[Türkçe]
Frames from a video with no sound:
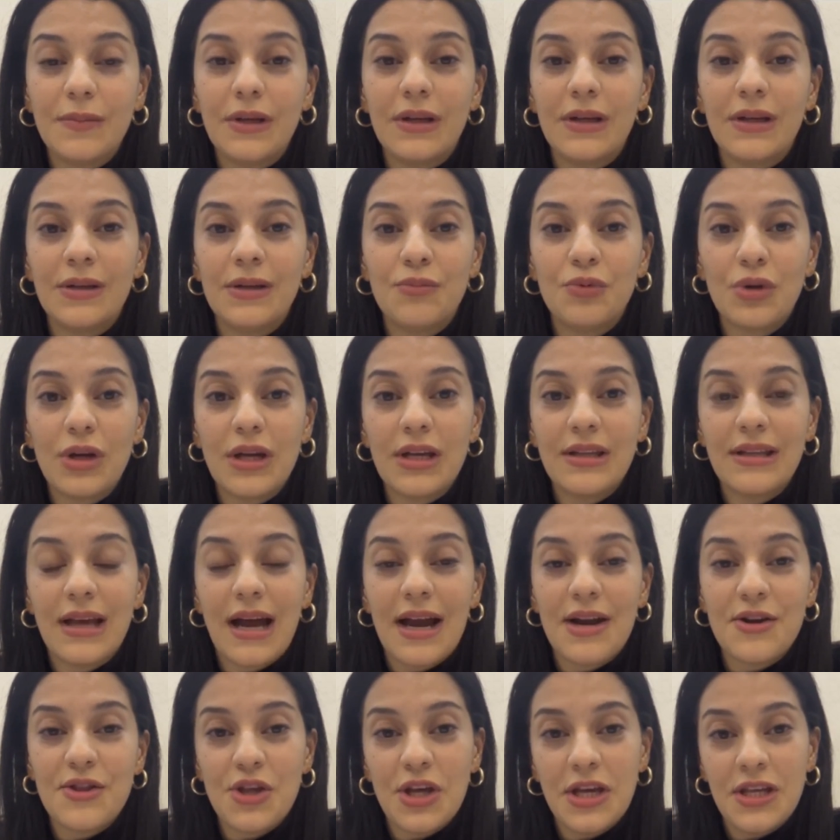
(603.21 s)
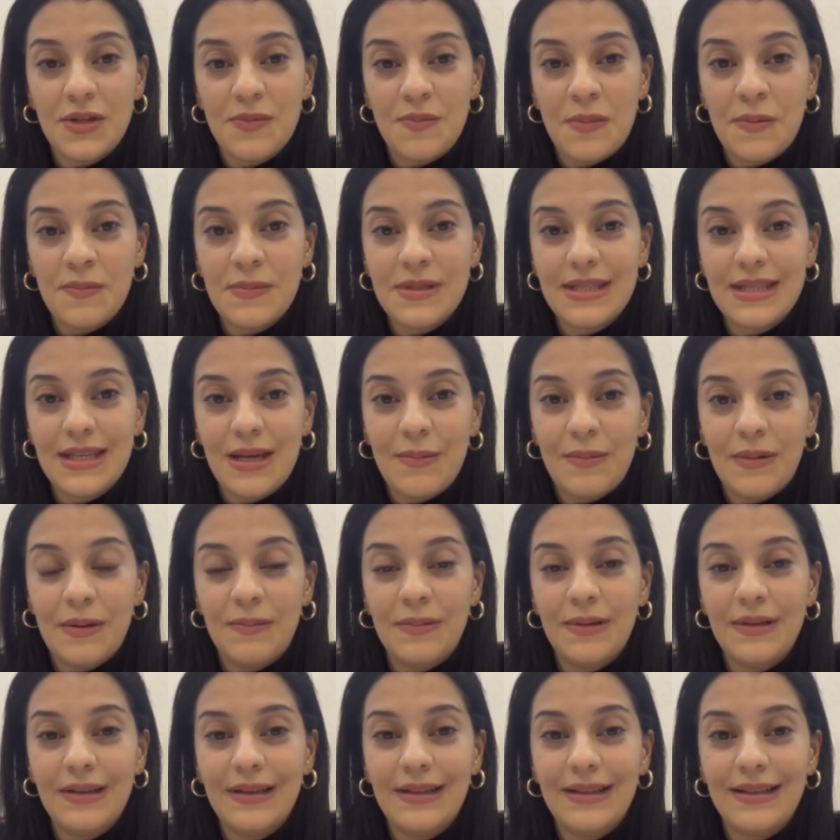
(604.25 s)
Ee, burayı tercih etmemin
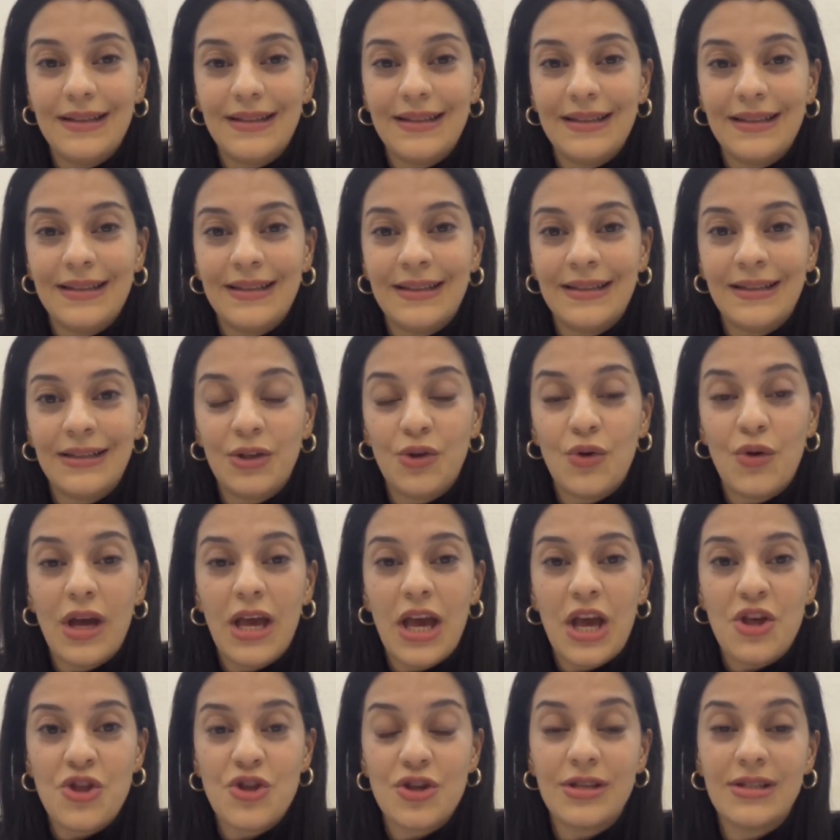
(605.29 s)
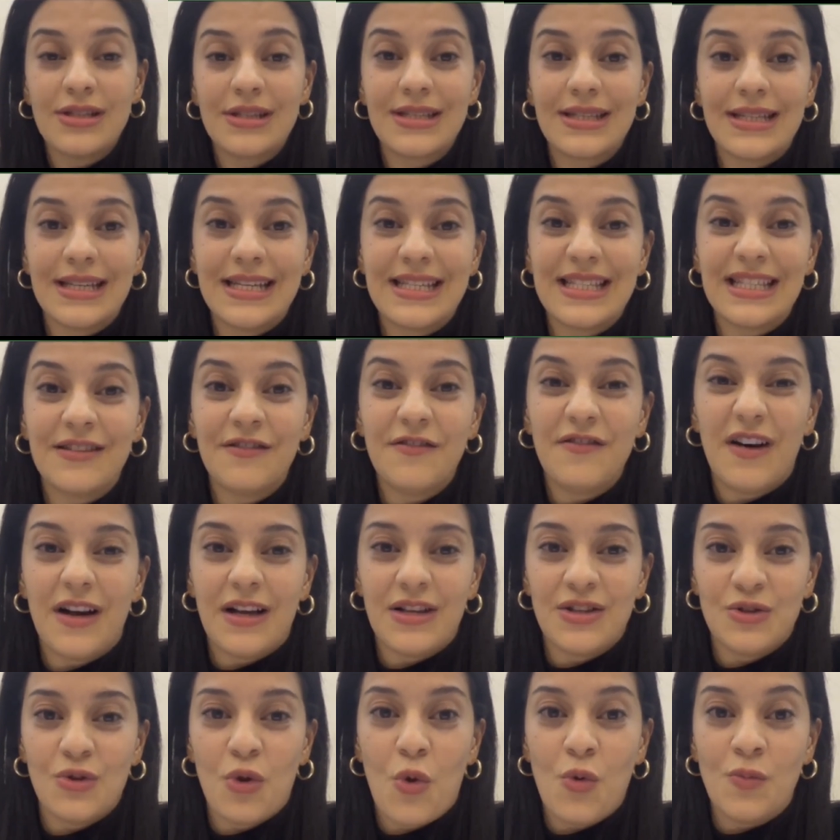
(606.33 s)
sebebi e, QA engineer sayısının
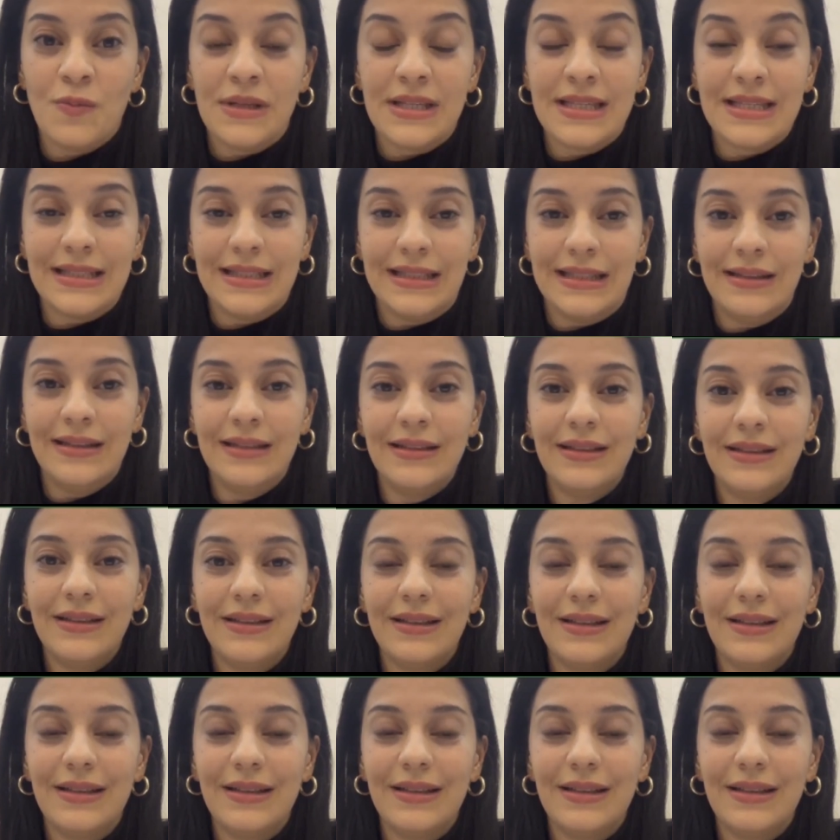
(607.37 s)
fazla olmasıydı.